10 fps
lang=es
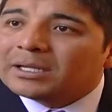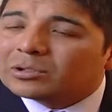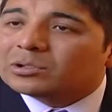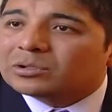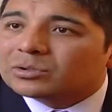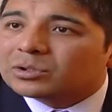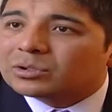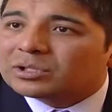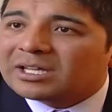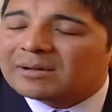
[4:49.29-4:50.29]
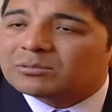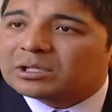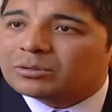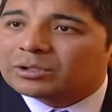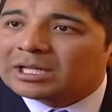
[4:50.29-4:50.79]
donde nosotros hayamos
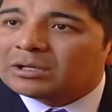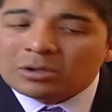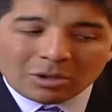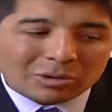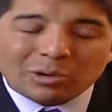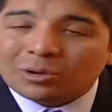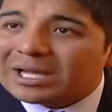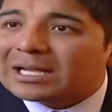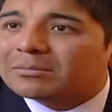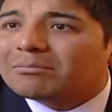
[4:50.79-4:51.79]
acordado donar